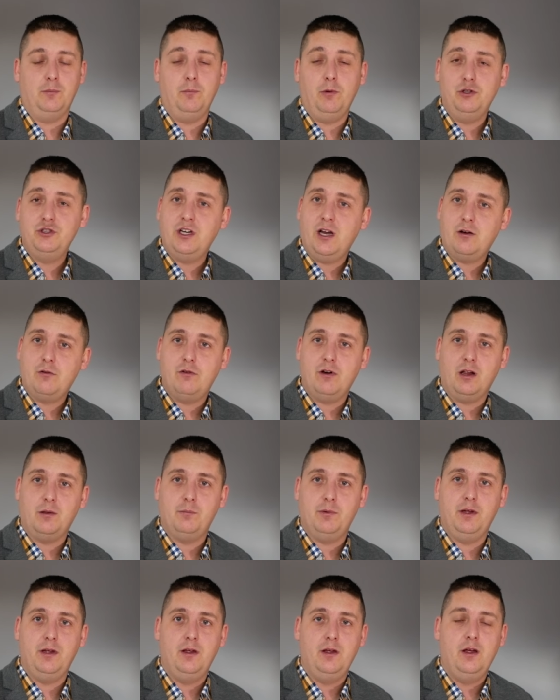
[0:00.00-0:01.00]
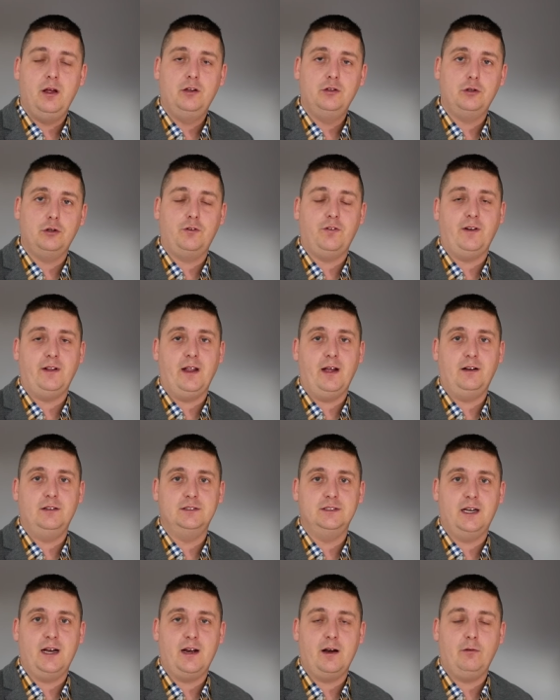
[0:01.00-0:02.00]
Może akurat by coś fajnego
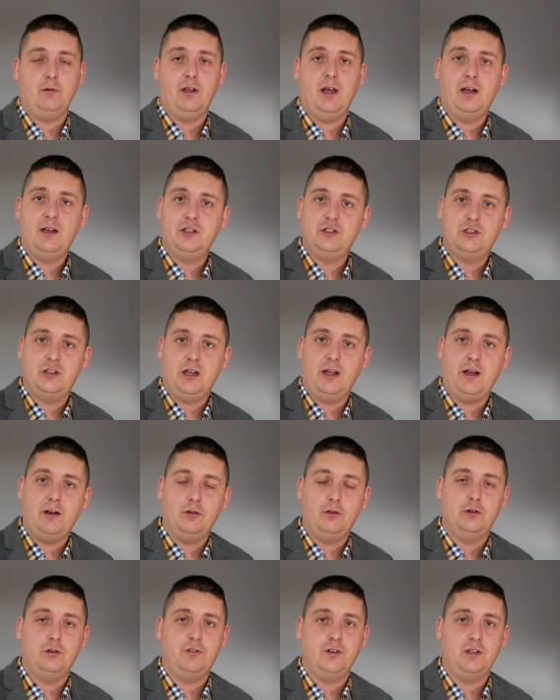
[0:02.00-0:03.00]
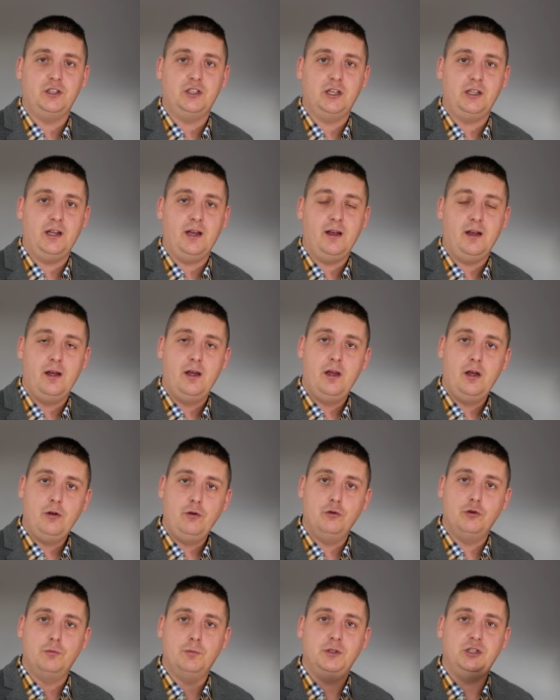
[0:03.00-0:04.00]
zagrał i jakieś to jego doświadczenie
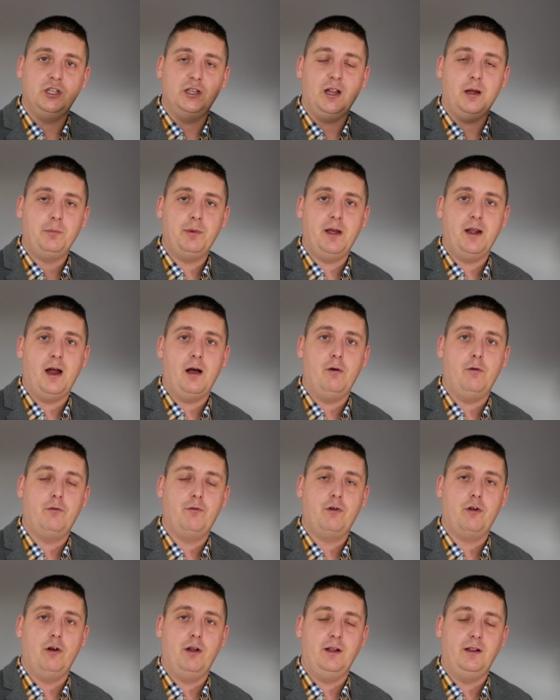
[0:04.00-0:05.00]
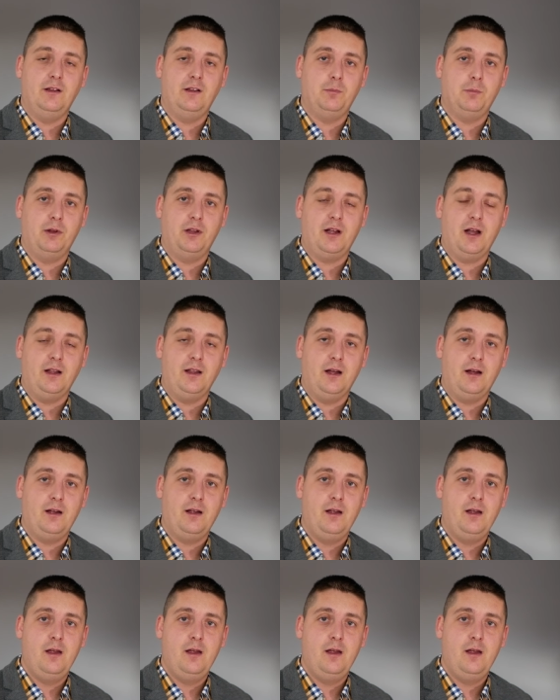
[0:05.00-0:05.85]
już by się nabierało w kolejnych spotkaniach.